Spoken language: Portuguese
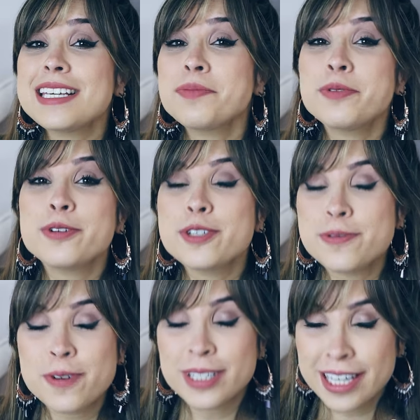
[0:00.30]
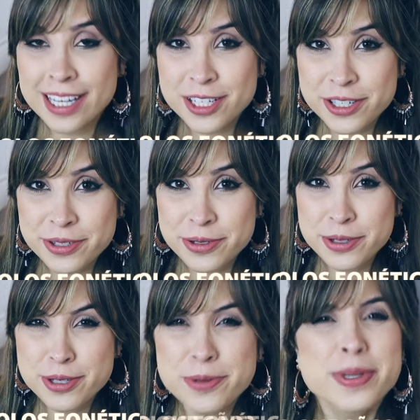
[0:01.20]
Símbolos
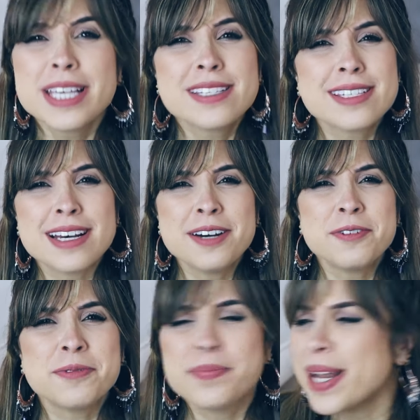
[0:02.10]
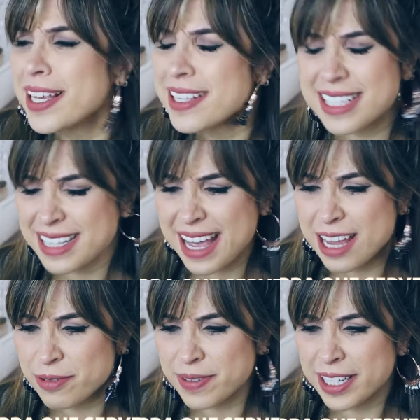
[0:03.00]
fonéticos. O que são? Para que
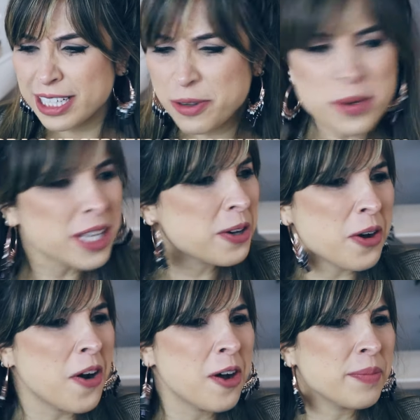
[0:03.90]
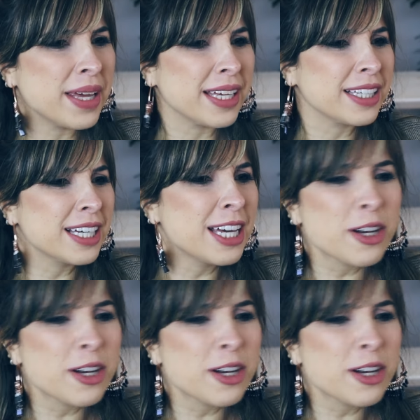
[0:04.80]
servem? O que comem?